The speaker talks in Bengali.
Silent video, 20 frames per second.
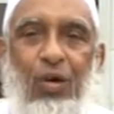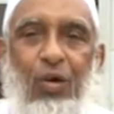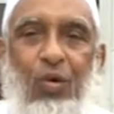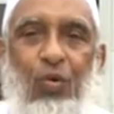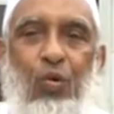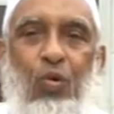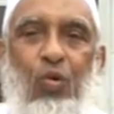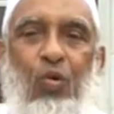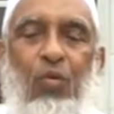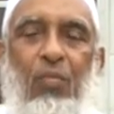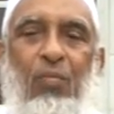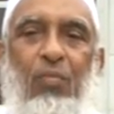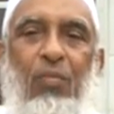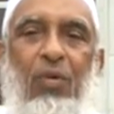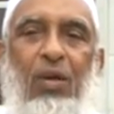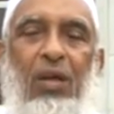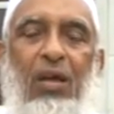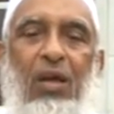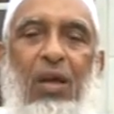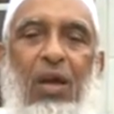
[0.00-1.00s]
রুম
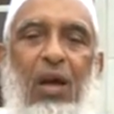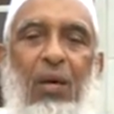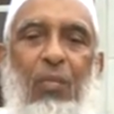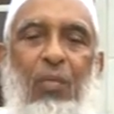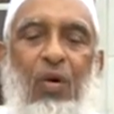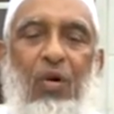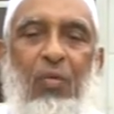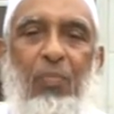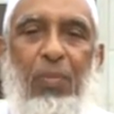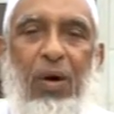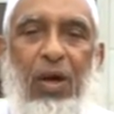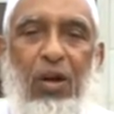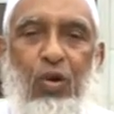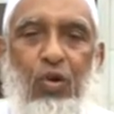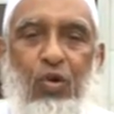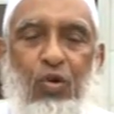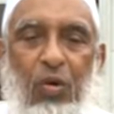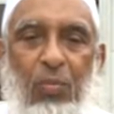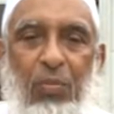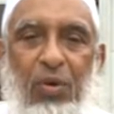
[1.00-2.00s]
এবং
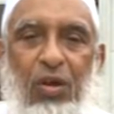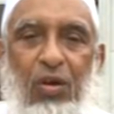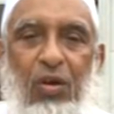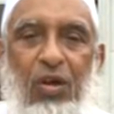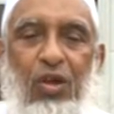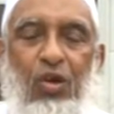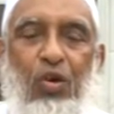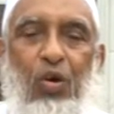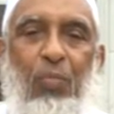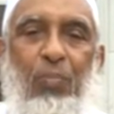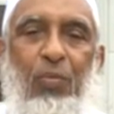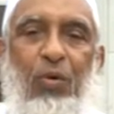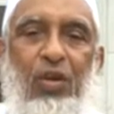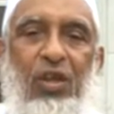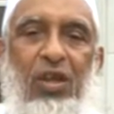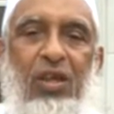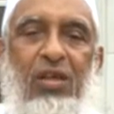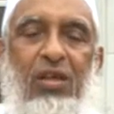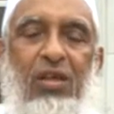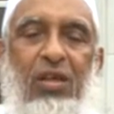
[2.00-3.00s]
পারস্য বিজয়ের স্বপ্ন
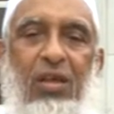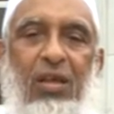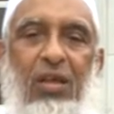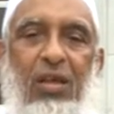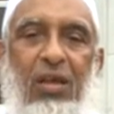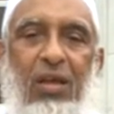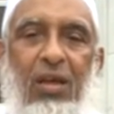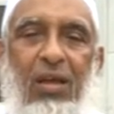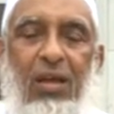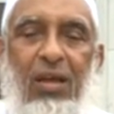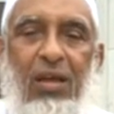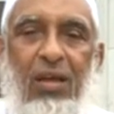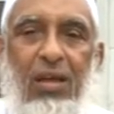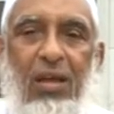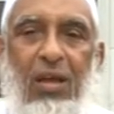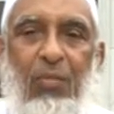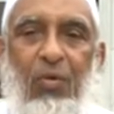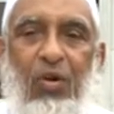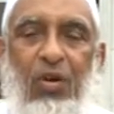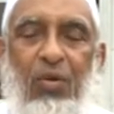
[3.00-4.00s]
দেখছে
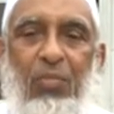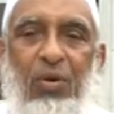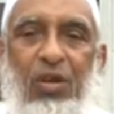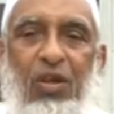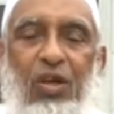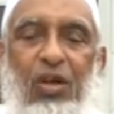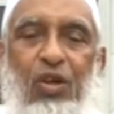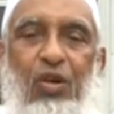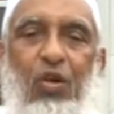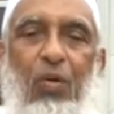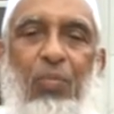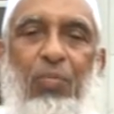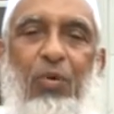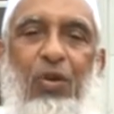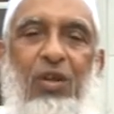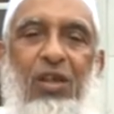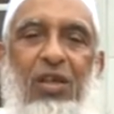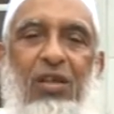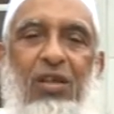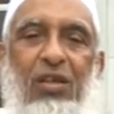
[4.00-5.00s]
এমন বিজয়ের স্বপ্ন
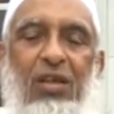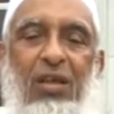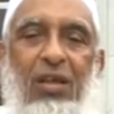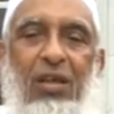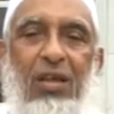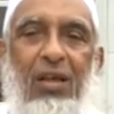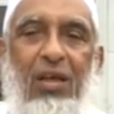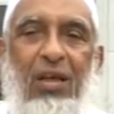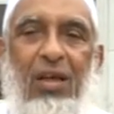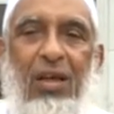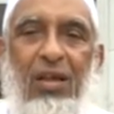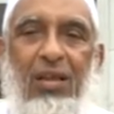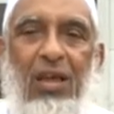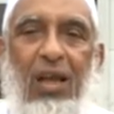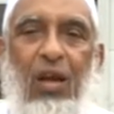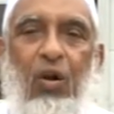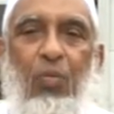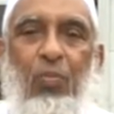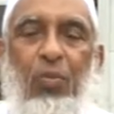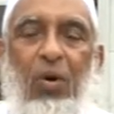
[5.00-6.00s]
দেখছে
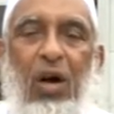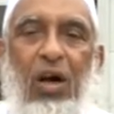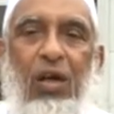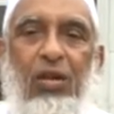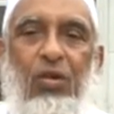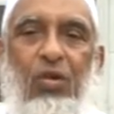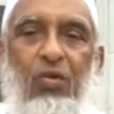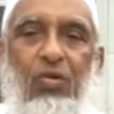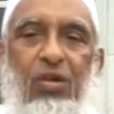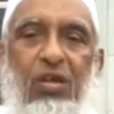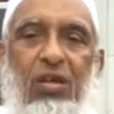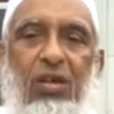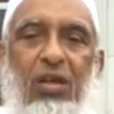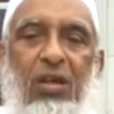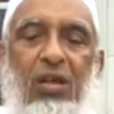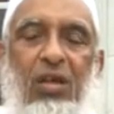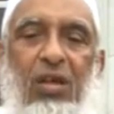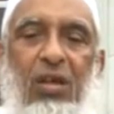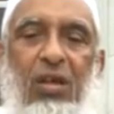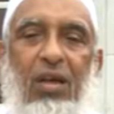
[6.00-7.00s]
তারা উপহাস করছে
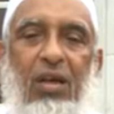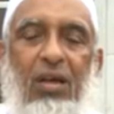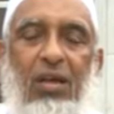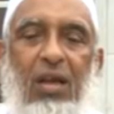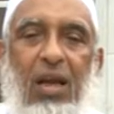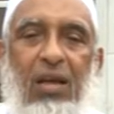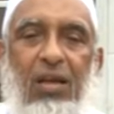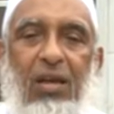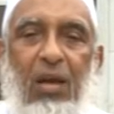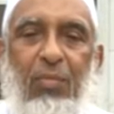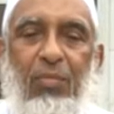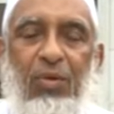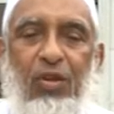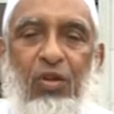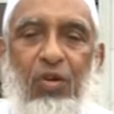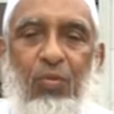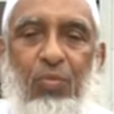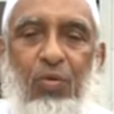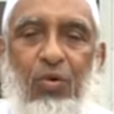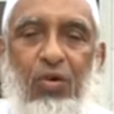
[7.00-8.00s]
ঠাট্টা
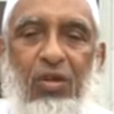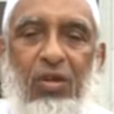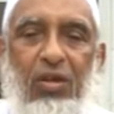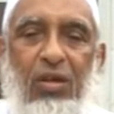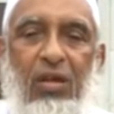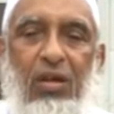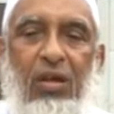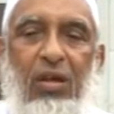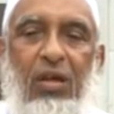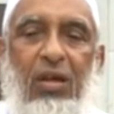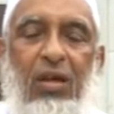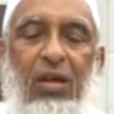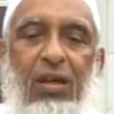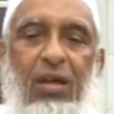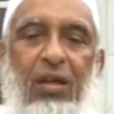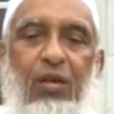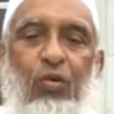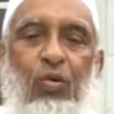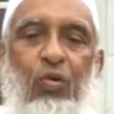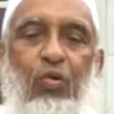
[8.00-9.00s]
বিদ্রুপ করছে
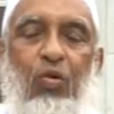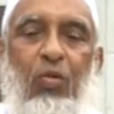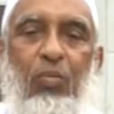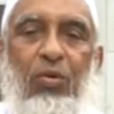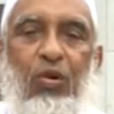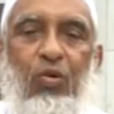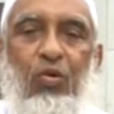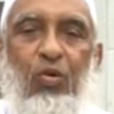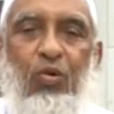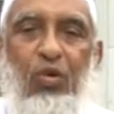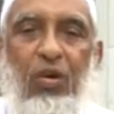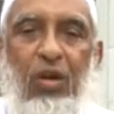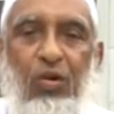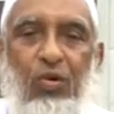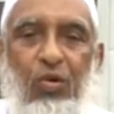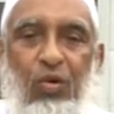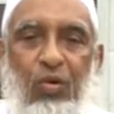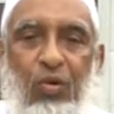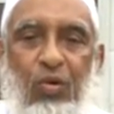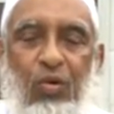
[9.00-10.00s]
কিন্তু নবীর ঘোষণা
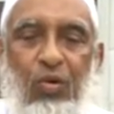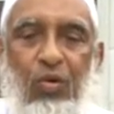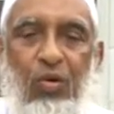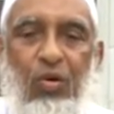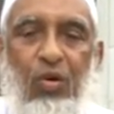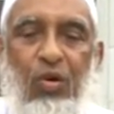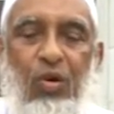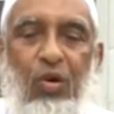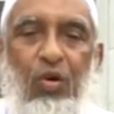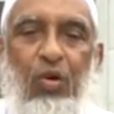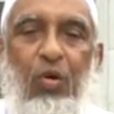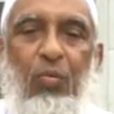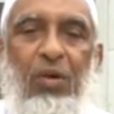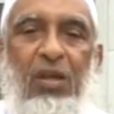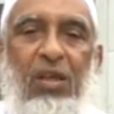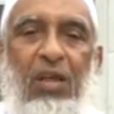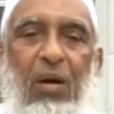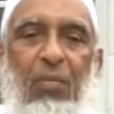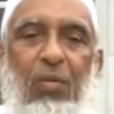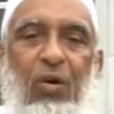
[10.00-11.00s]
সত্য নবী
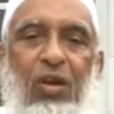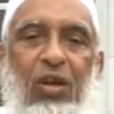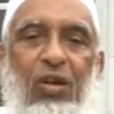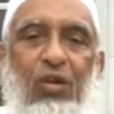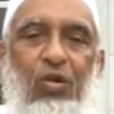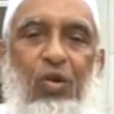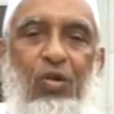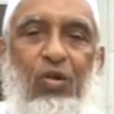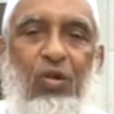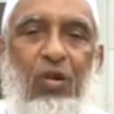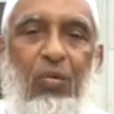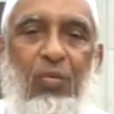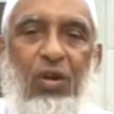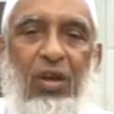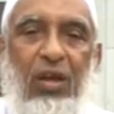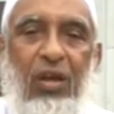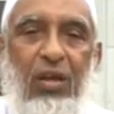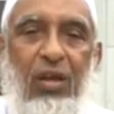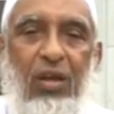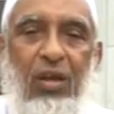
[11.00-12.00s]
যা বলেন সত্য
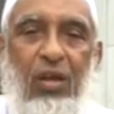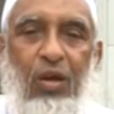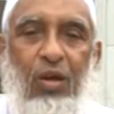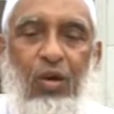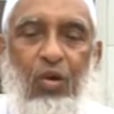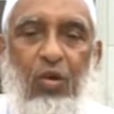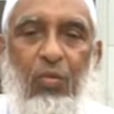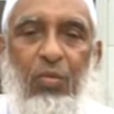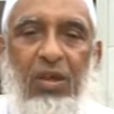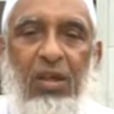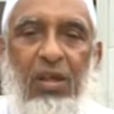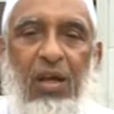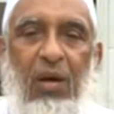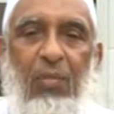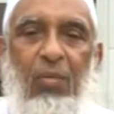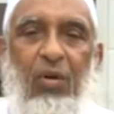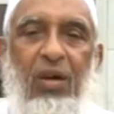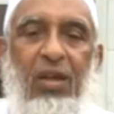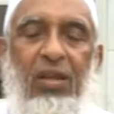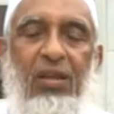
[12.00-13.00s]
বলেন নবী যা
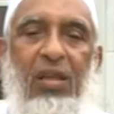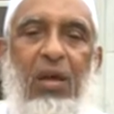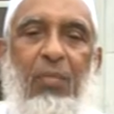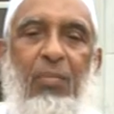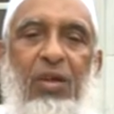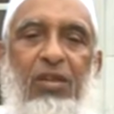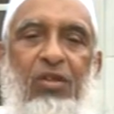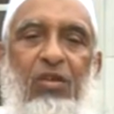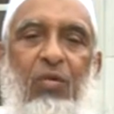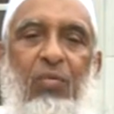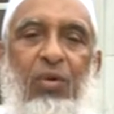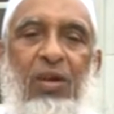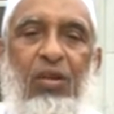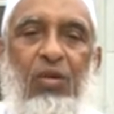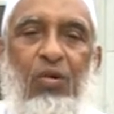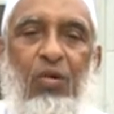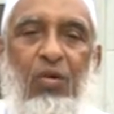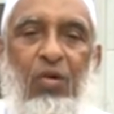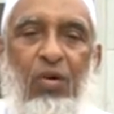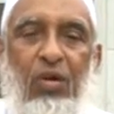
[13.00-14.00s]
বলেন তা
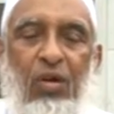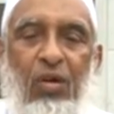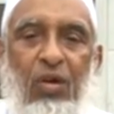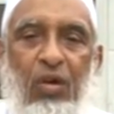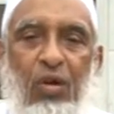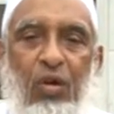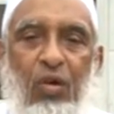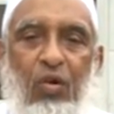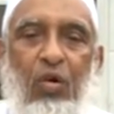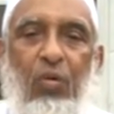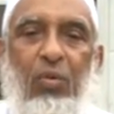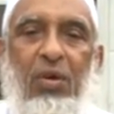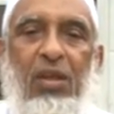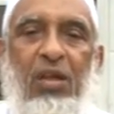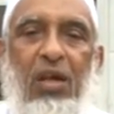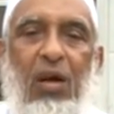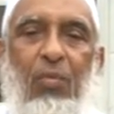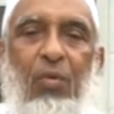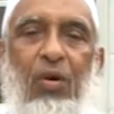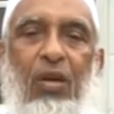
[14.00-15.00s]
বাস্তবায়িত হয় নবী
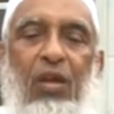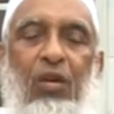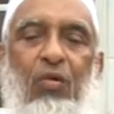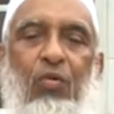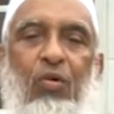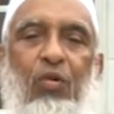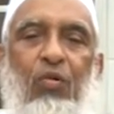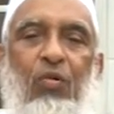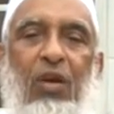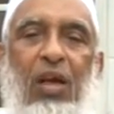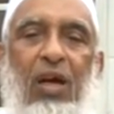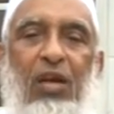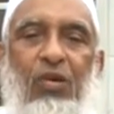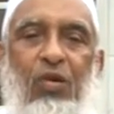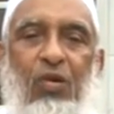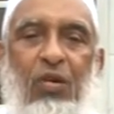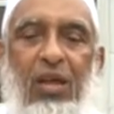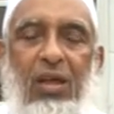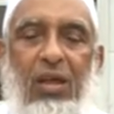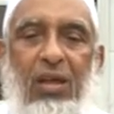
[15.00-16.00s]
যা বলেন ওইগুলো
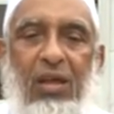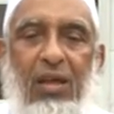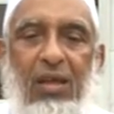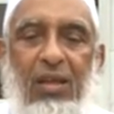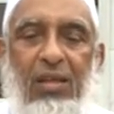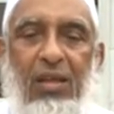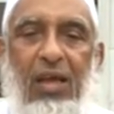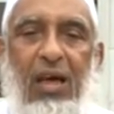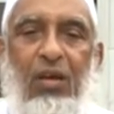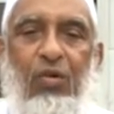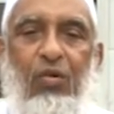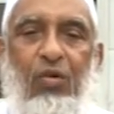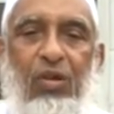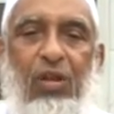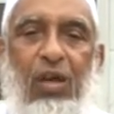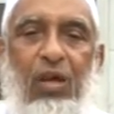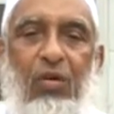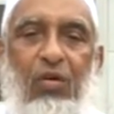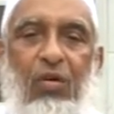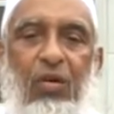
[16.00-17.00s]
আসলে তার
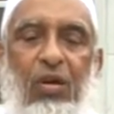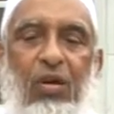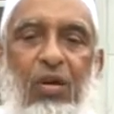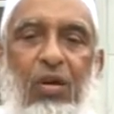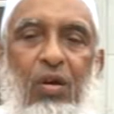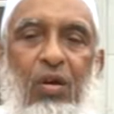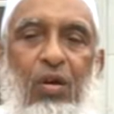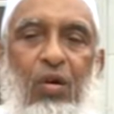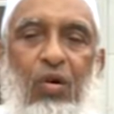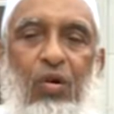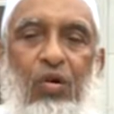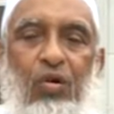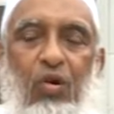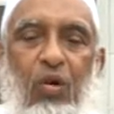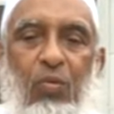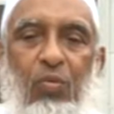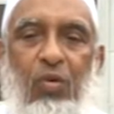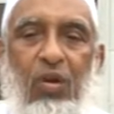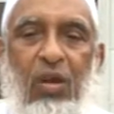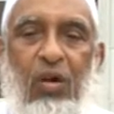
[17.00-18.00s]
কথা নয় ওই
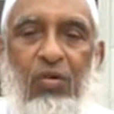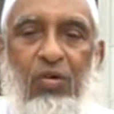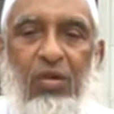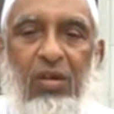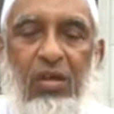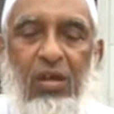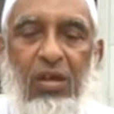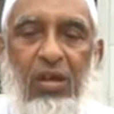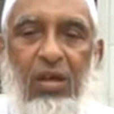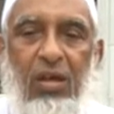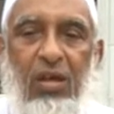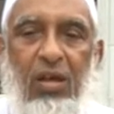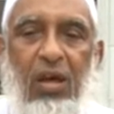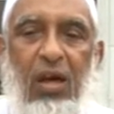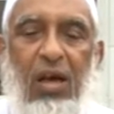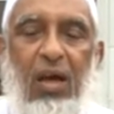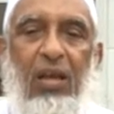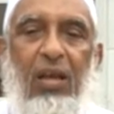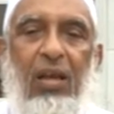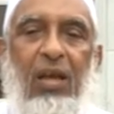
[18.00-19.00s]
সবগুলো হচ্ছে
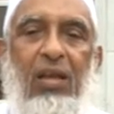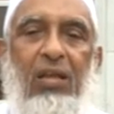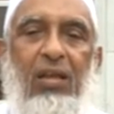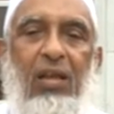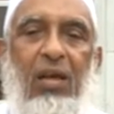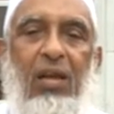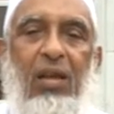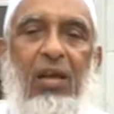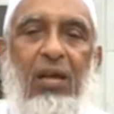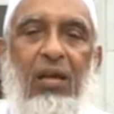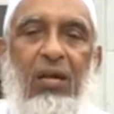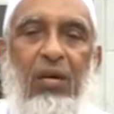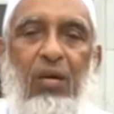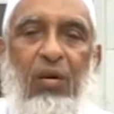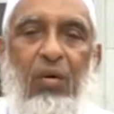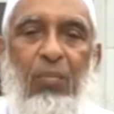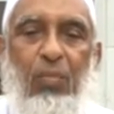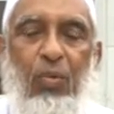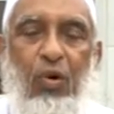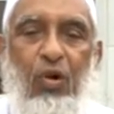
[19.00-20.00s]
আল্লাহ তালার
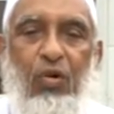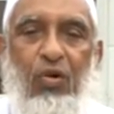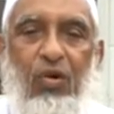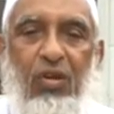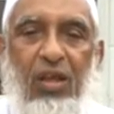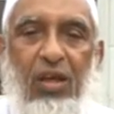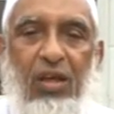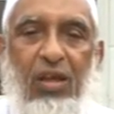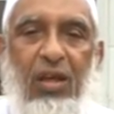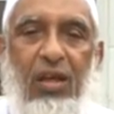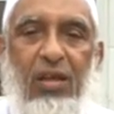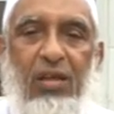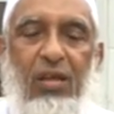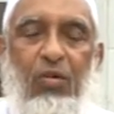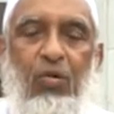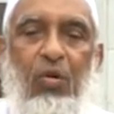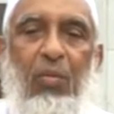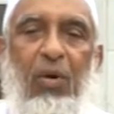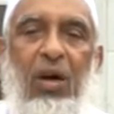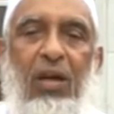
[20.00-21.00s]
পক্ষ থেকে আসে
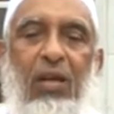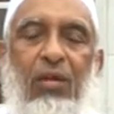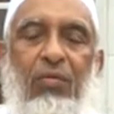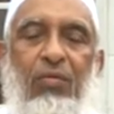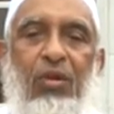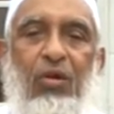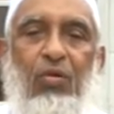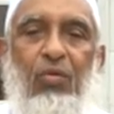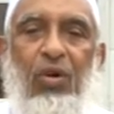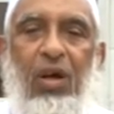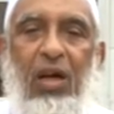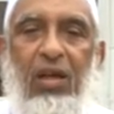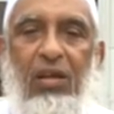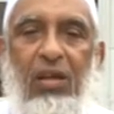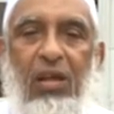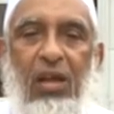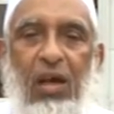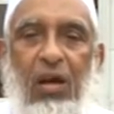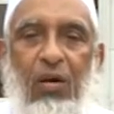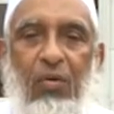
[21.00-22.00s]
ওমায়ন্তে
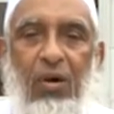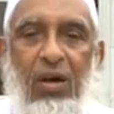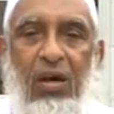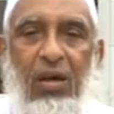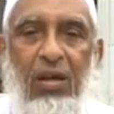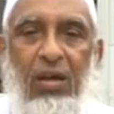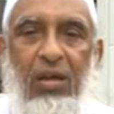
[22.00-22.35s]
আনিল হাওয়া